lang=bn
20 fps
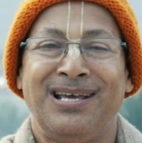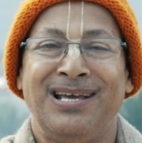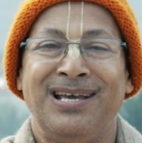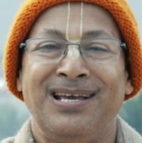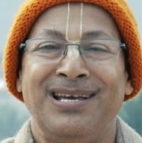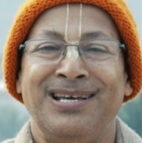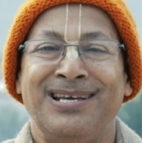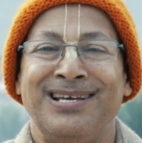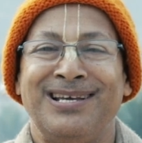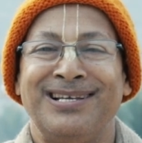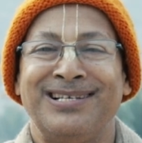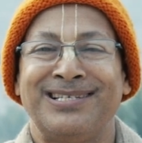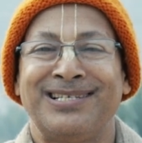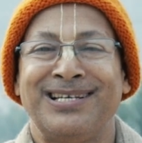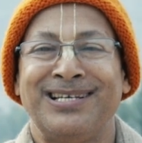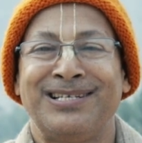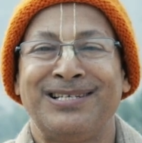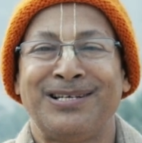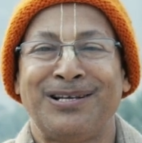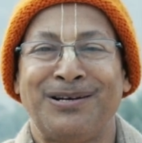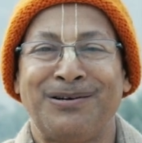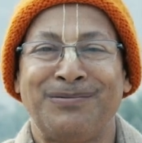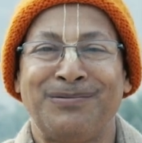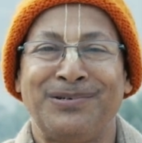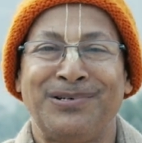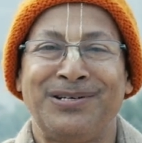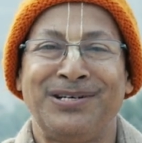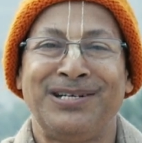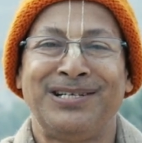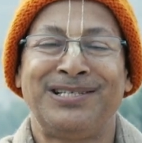হ্যাঁ সেই
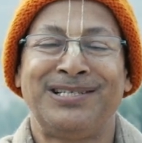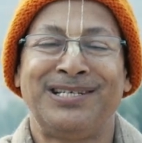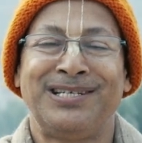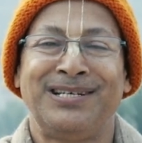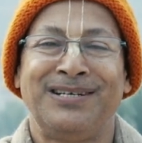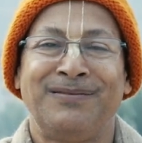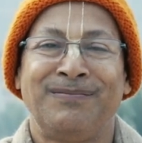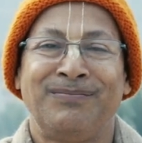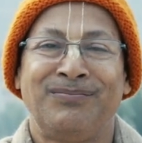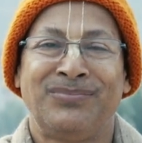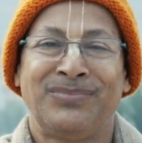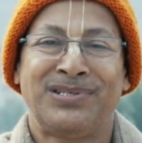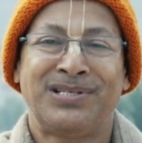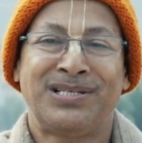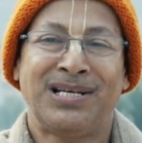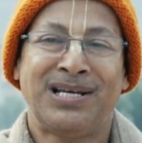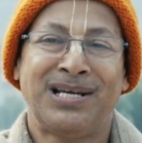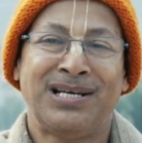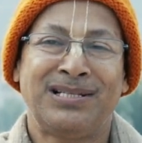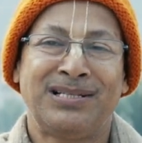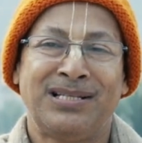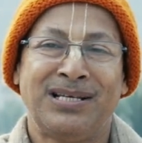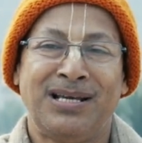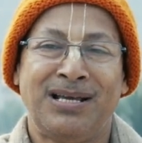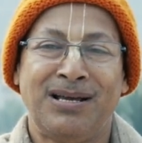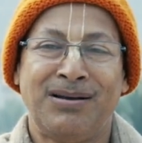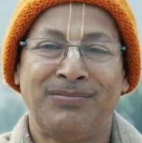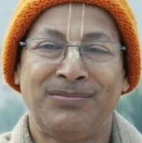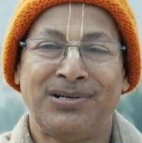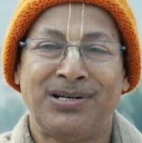সরোবর রয়েছে সেখান
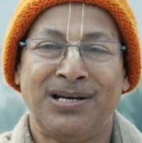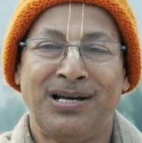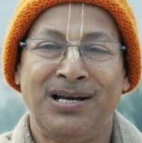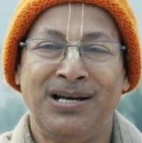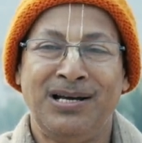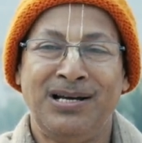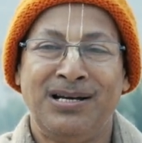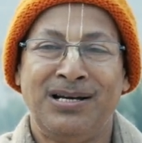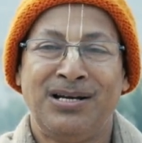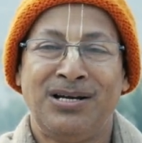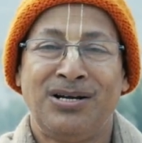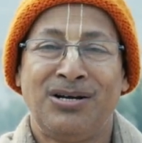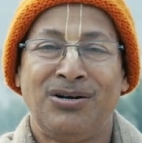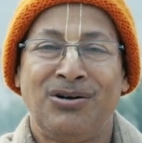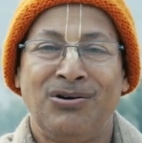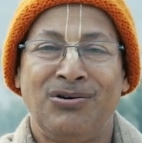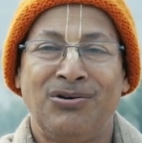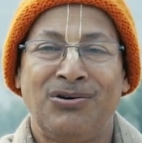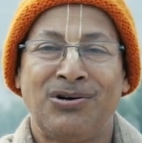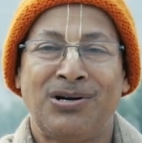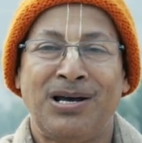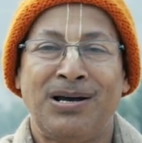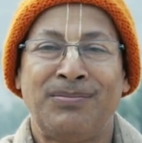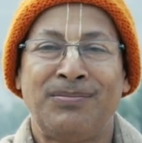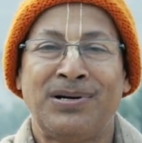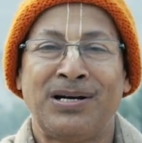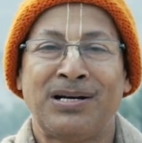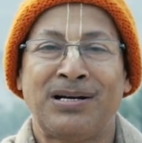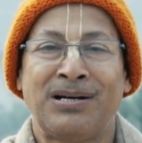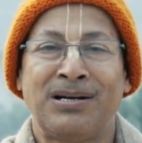থেকে আমরা ঘোড়া
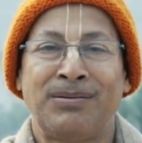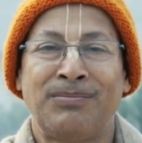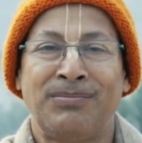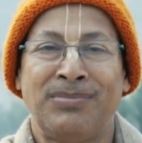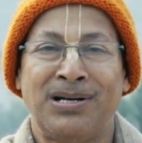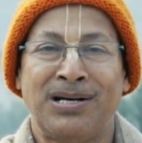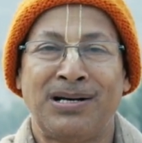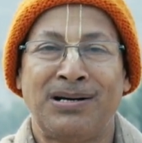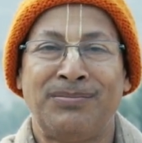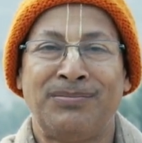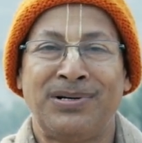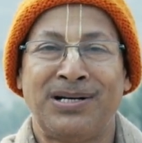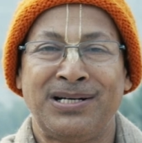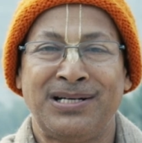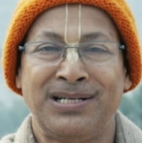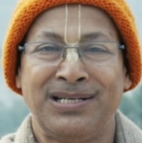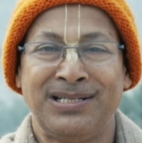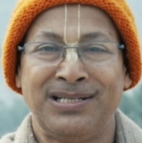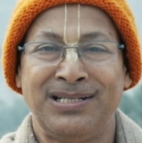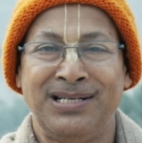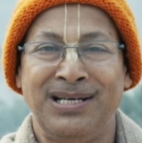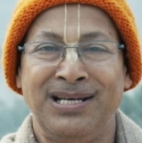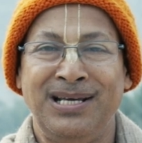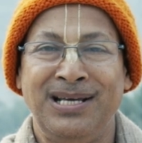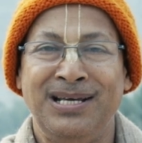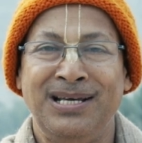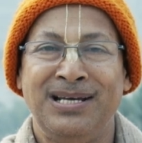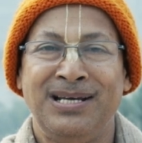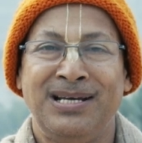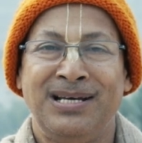মারা মাঠে গিয়ে
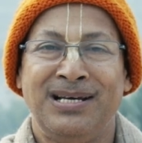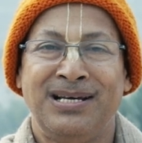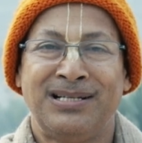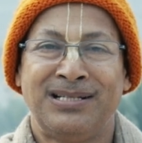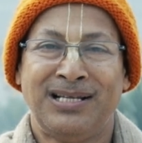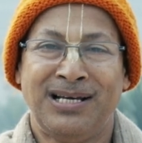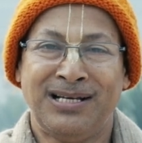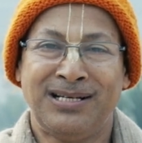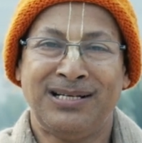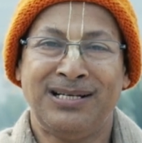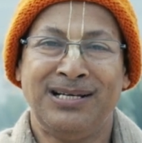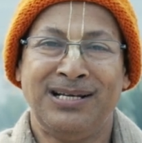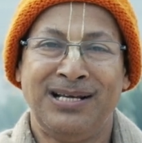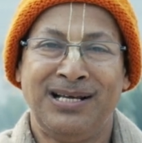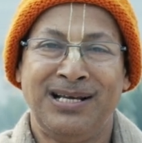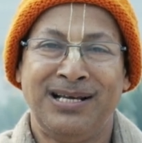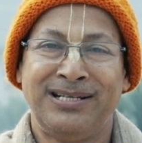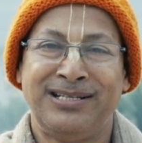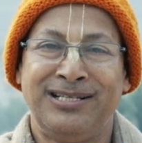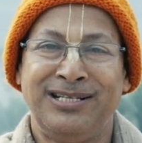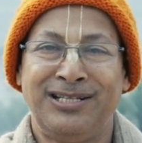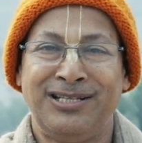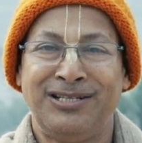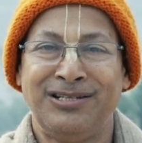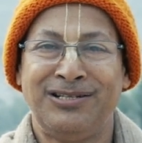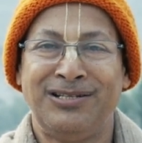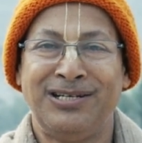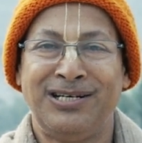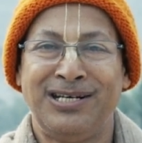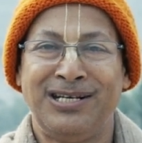থাকি এই
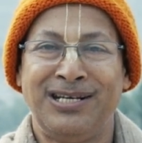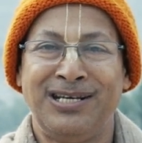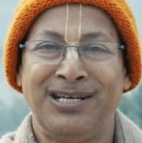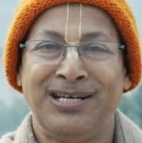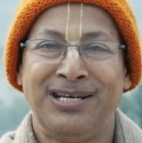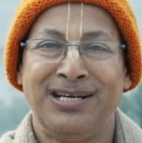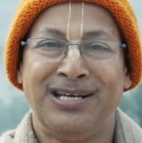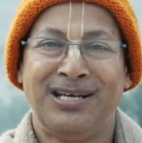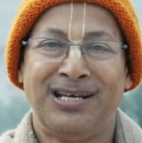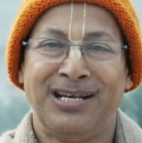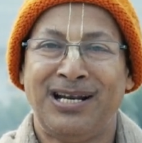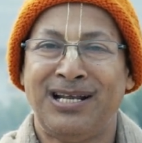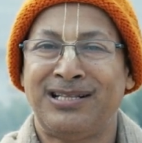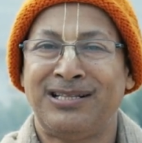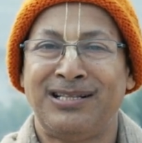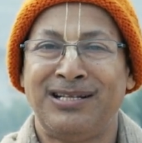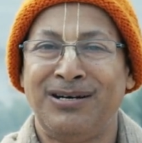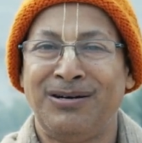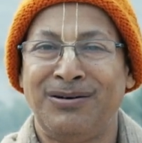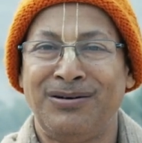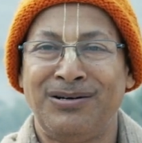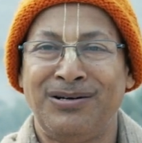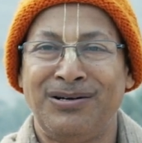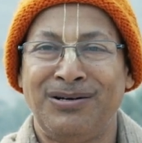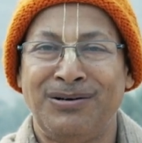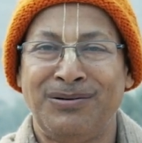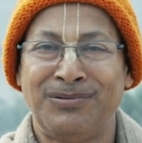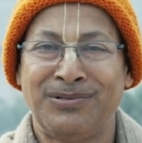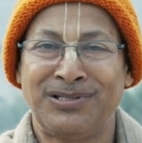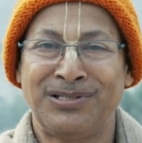দ্বিতীয় দিনে রাত্রি
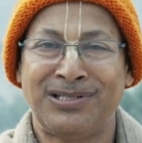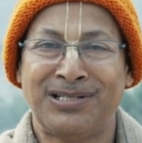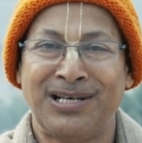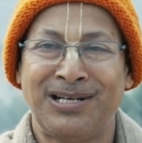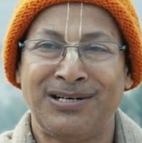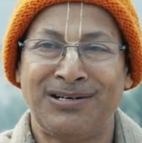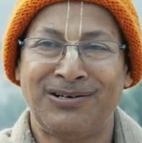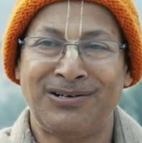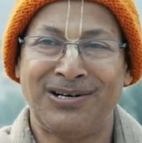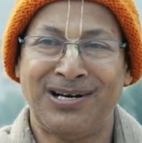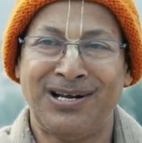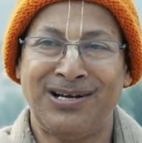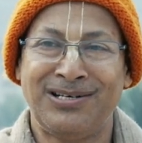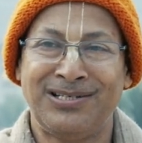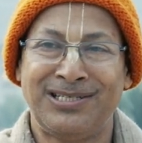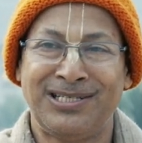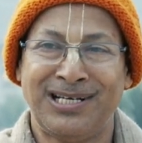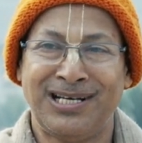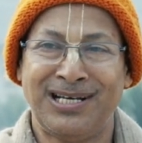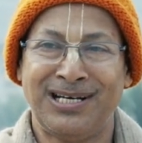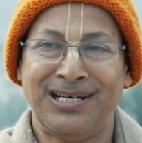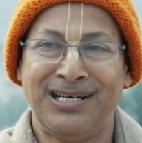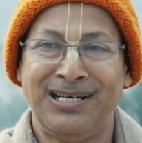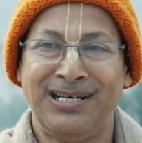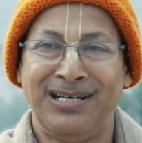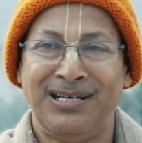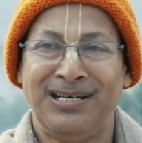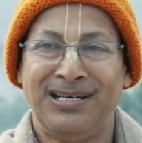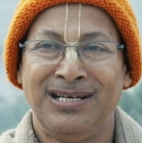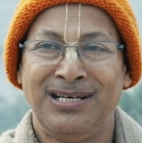অবস্থান করা হয় সেখানে
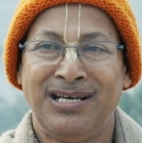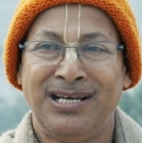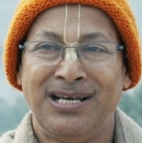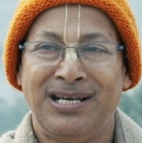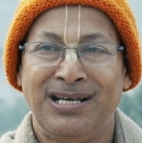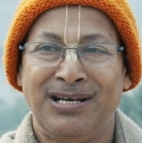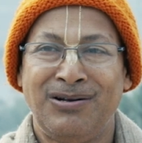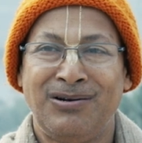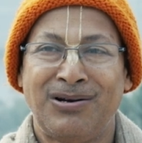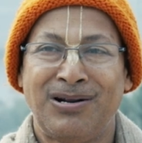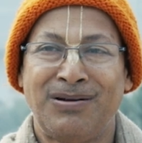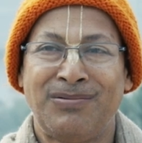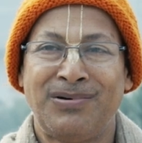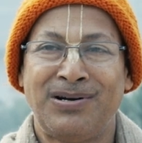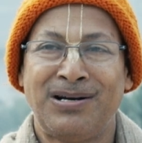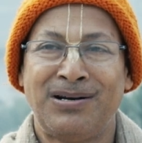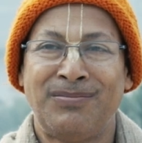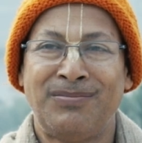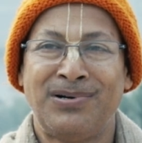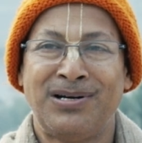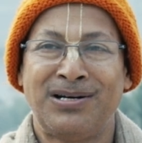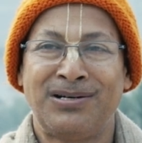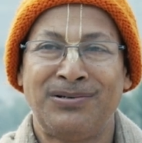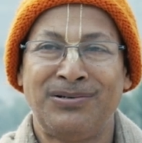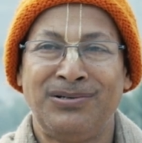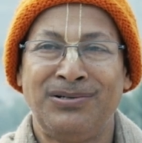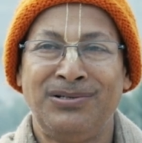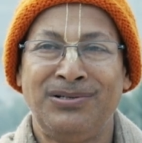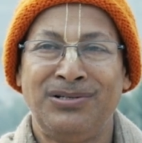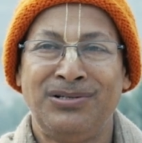এই ঘোড়া মারা
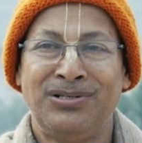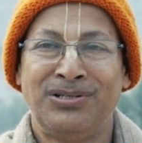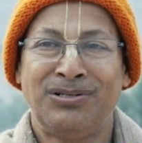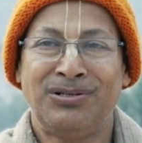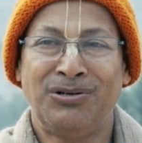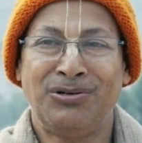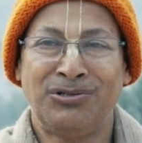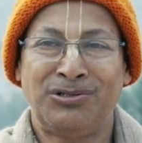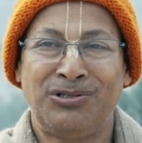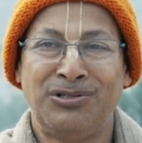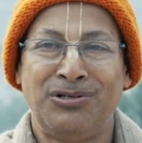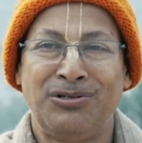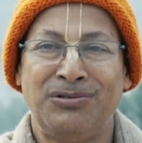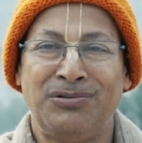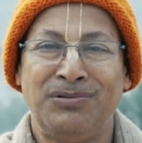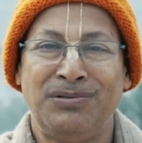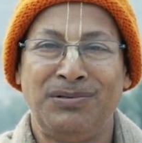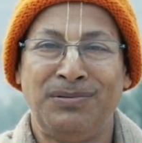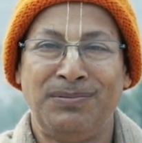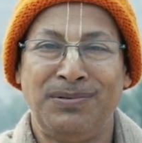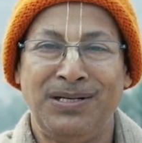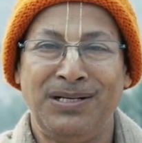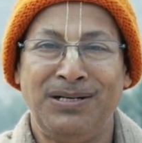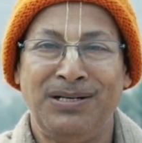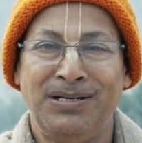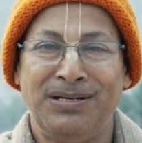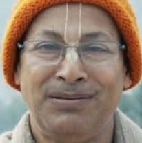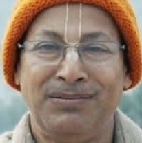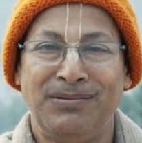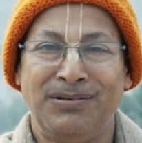মাঠও গদ্রুদ্বীপের
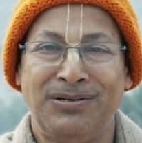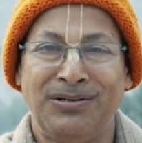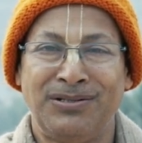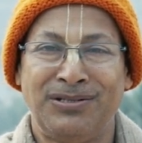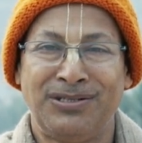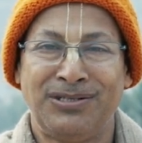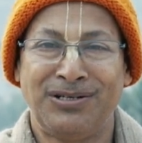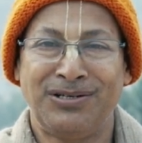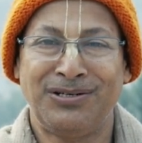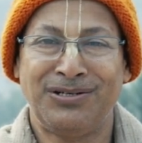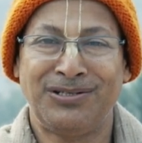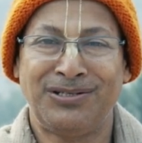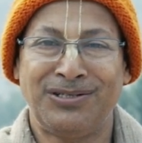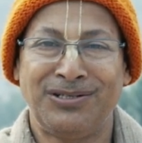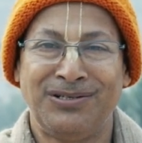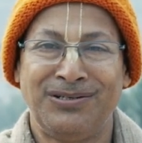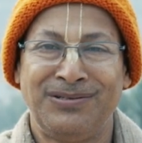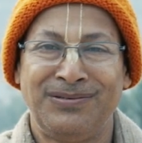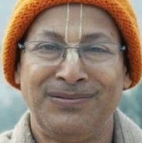অন্তর্গত